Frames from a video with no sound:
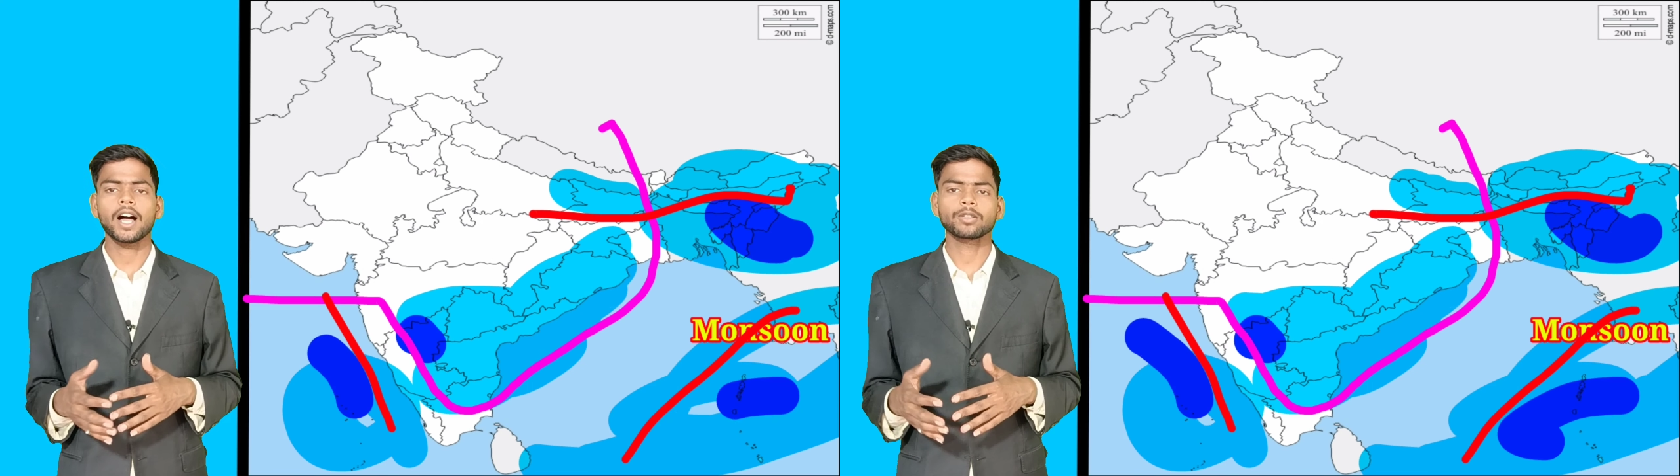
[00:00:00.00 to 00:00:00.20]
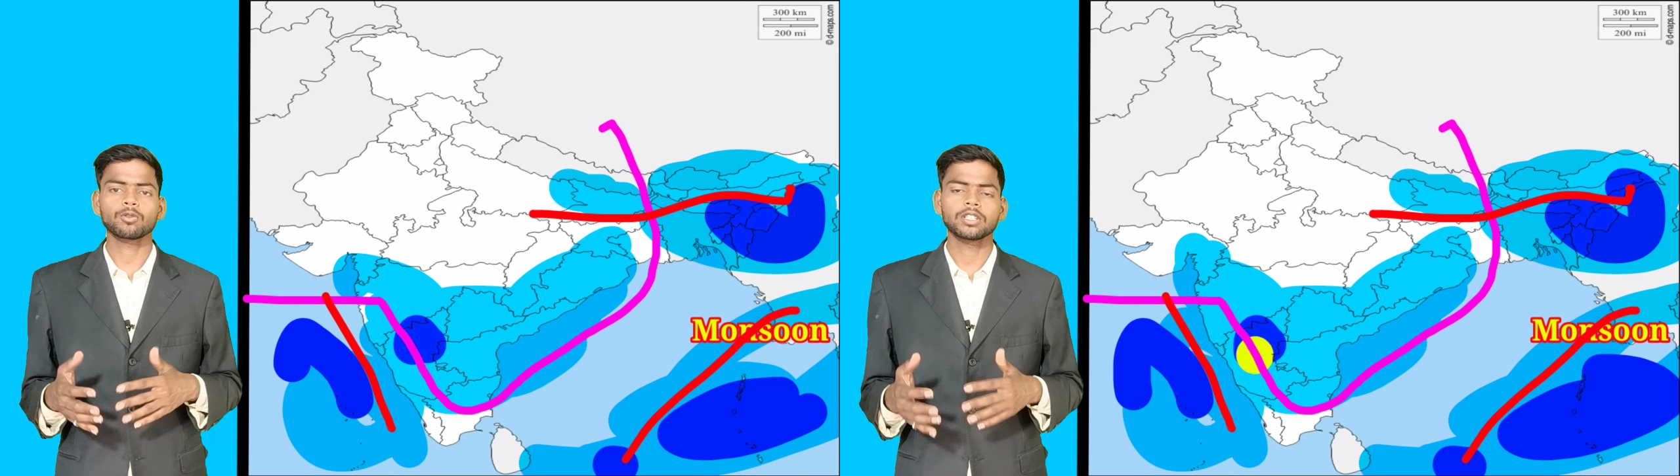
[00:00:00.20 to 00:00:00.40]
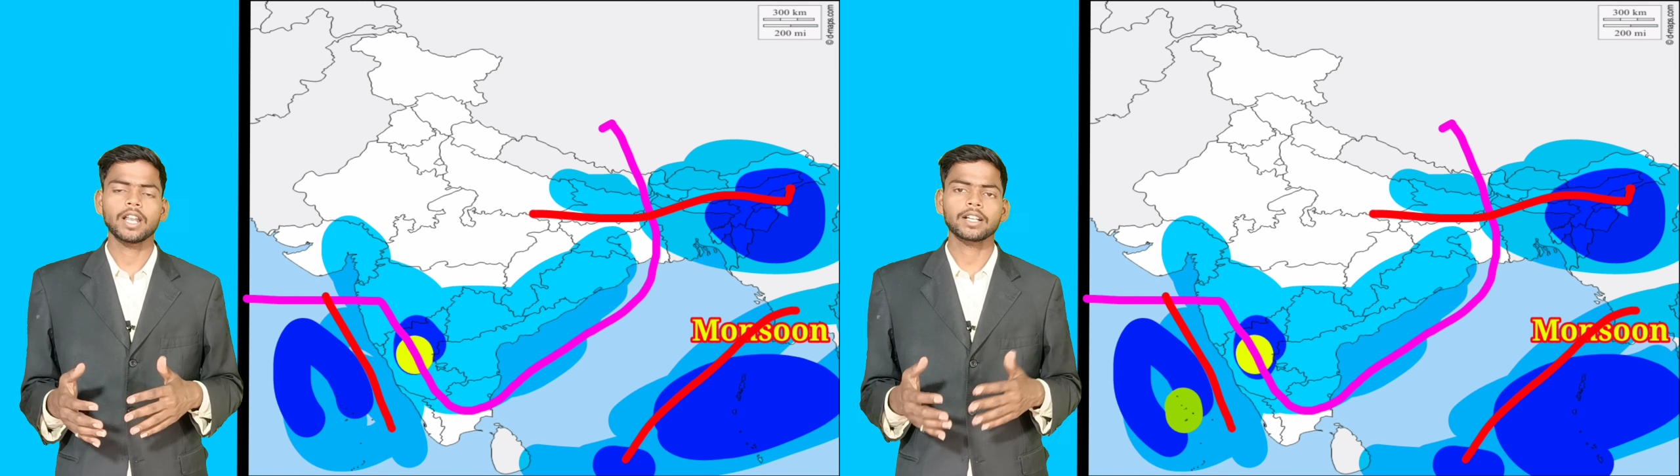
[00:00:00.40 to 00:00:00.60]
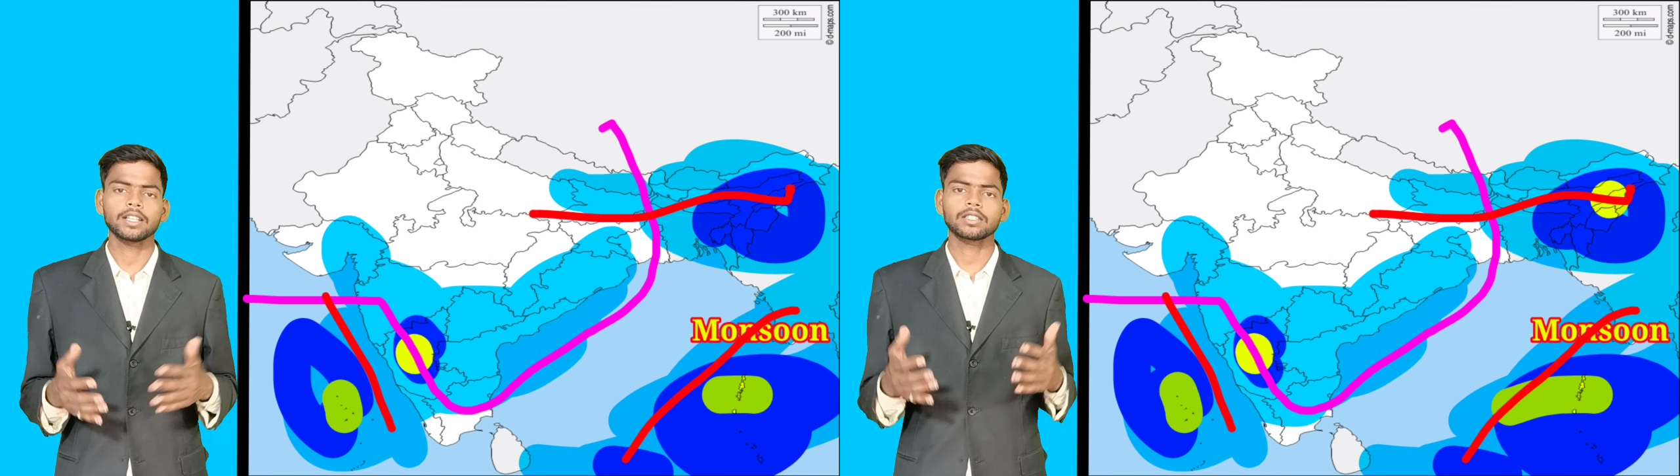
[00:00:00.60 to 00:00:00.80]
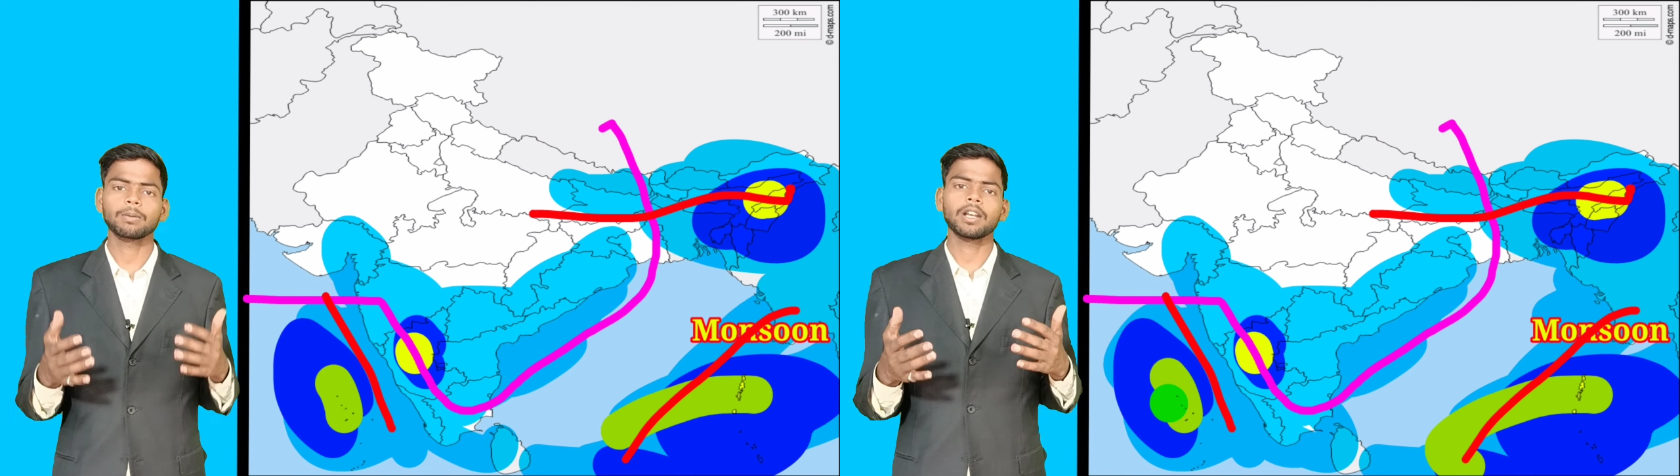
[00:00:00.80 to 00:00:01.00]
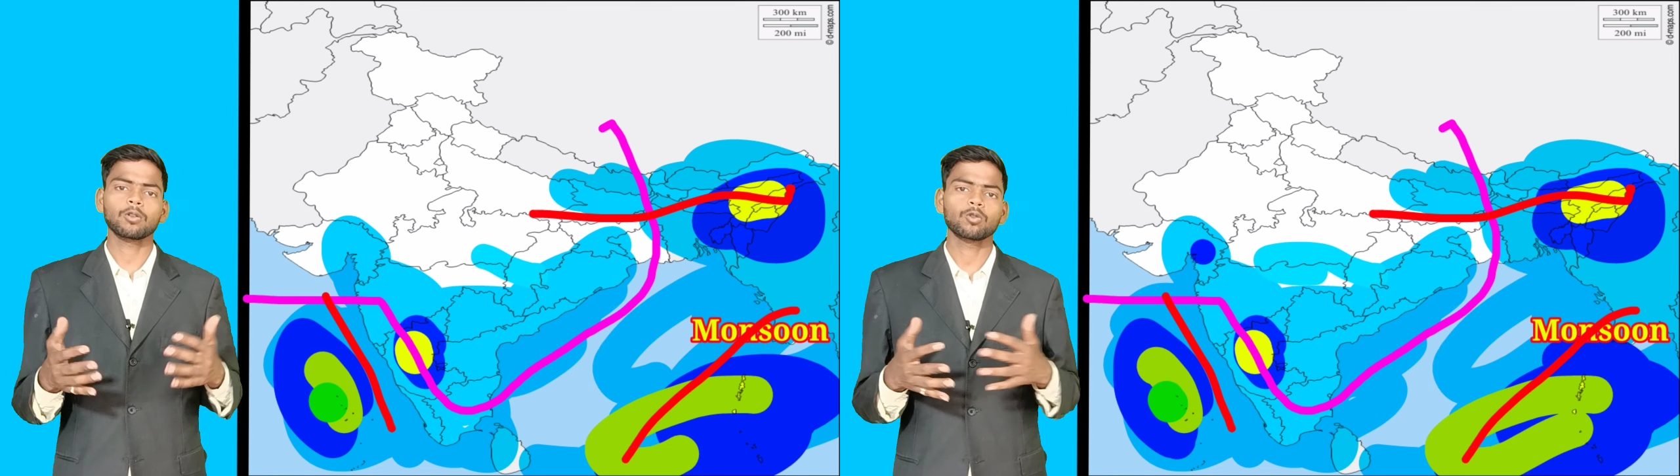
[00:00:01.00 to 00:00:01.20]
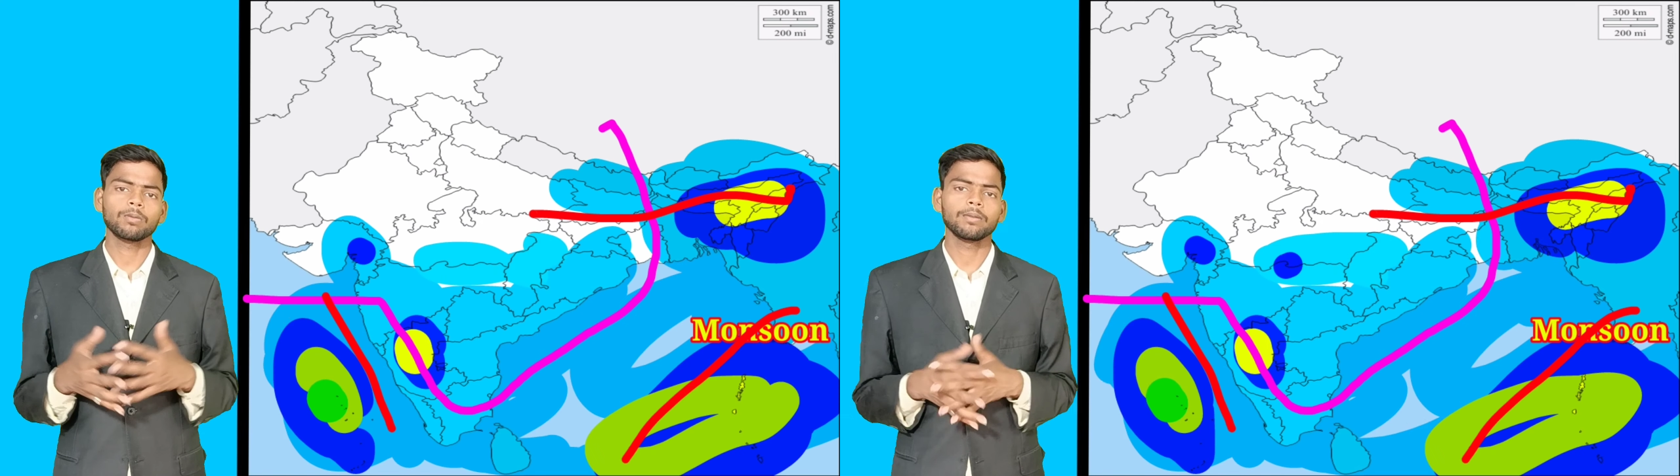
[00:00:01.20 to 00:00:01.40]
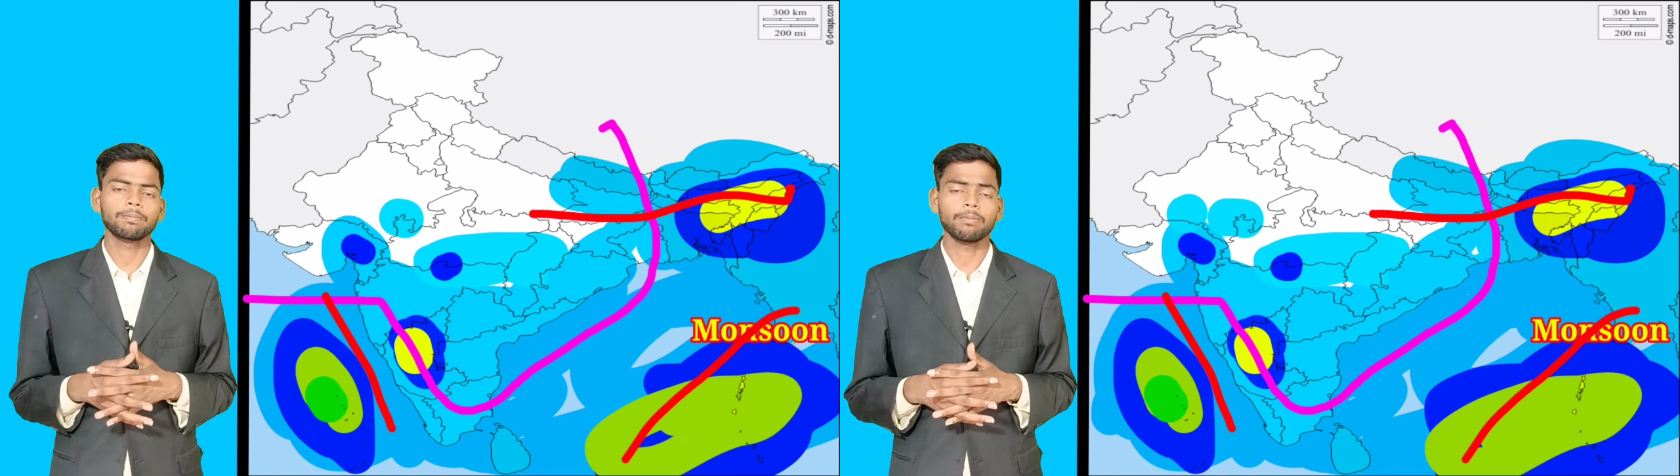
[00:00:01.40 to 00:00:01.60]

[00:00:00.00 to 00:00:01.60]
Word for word: आज कुछ इलाके तमिलनाडु को भी